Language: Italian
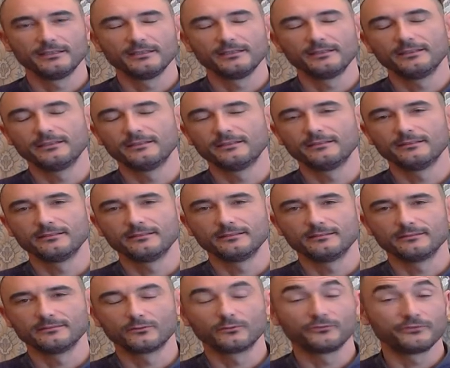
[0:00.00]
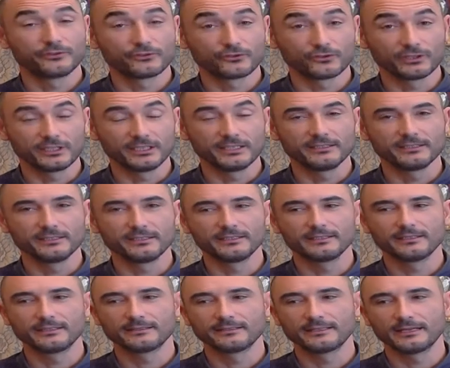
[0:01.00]
eh, ufficio NIDI nel
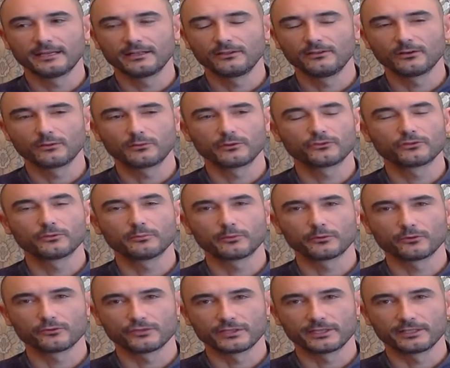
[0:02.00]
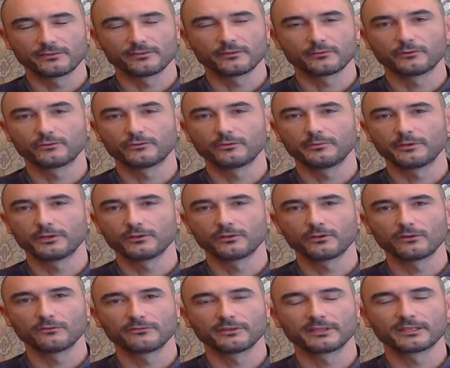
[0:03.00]
dettaglio, a questo progetto, a questo piano
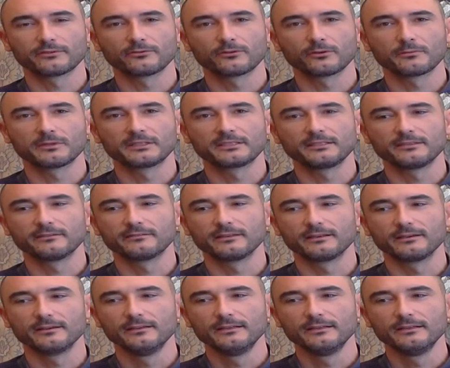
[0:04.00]
dell'offerta formativa.